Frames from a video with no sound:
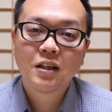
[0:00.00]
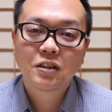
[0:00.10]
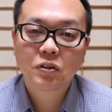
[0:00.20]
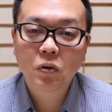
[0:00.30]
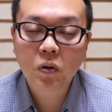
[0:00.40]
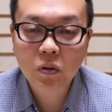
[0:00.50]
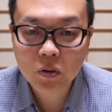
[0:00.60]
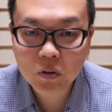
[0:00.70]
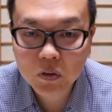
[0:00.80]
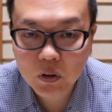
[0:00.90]
そう
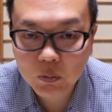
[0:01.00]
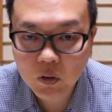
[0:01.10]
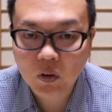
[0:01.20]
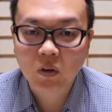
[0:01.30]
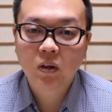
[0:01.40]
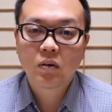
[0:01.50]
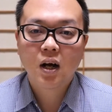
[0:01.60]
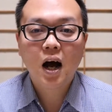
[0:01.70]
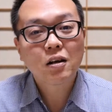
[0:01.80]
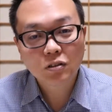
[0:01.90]
いうのも
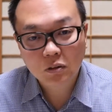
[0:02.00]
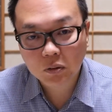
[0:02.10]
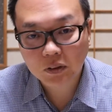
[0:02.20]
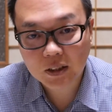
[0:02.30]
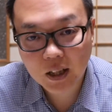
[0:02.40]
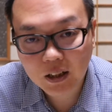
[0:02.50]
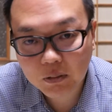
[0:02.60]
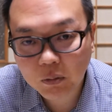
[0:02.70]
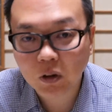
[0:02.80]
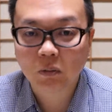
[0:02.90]
あると思うんですけれど
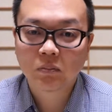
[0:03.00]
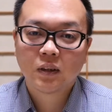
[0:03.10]
も、